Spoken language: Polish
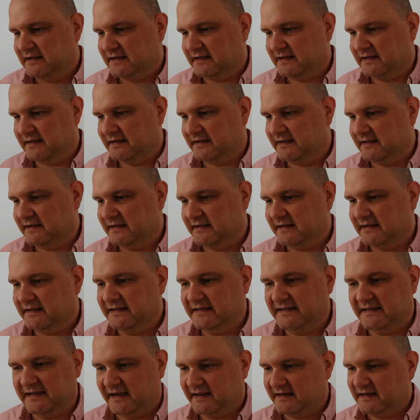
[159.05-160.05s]
Y,
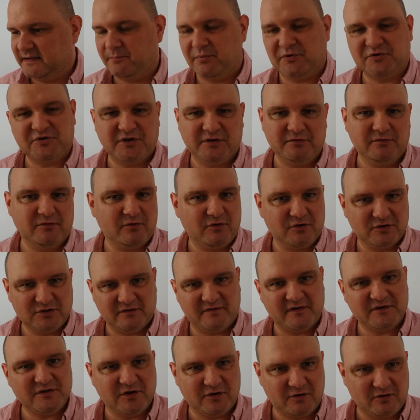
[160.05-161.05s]
ja nie poszedłem
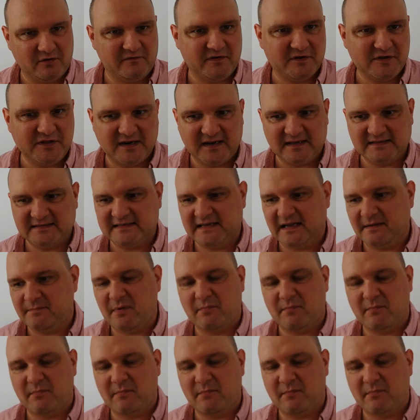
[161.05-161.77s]
głosować na Konfederację,